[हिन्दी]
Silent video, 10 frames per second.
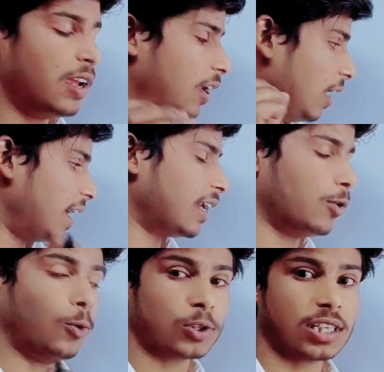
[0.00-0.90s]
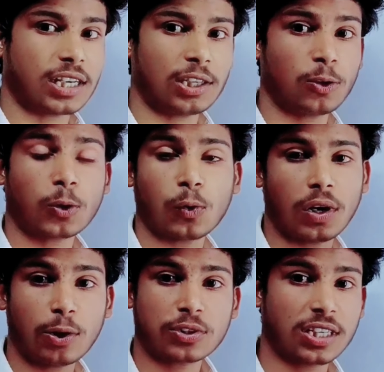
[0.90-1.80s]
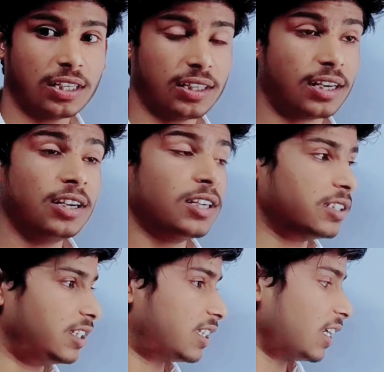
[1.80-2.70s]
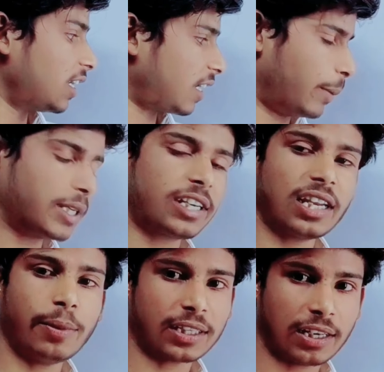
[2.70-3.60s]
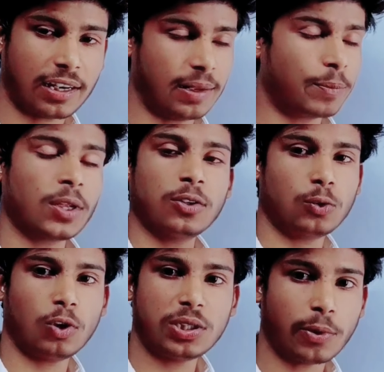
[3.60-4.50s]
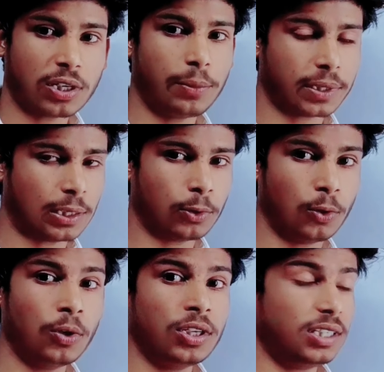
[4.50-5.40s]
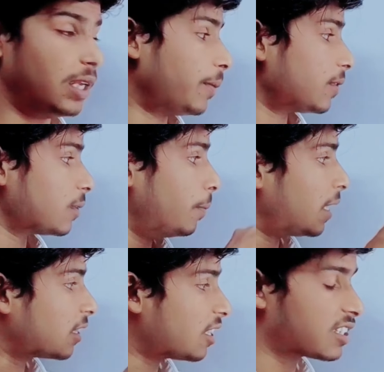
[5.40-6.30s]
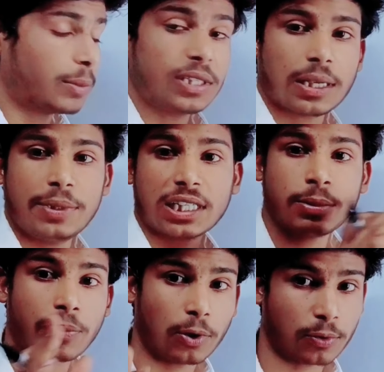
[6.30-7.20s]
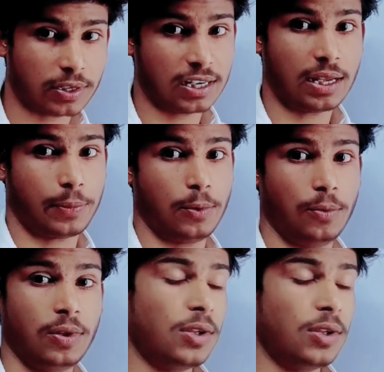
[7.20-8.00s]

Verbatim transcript: लेकिन हो सके तो थोड़ा उसके अंदर जैसे कि केमिस्ट्री की बात अलग है जूलॉजी बॉटनी में बताऊँ तो ये मेथड सभी सब्जेक्ट में फॉलो करना है आपको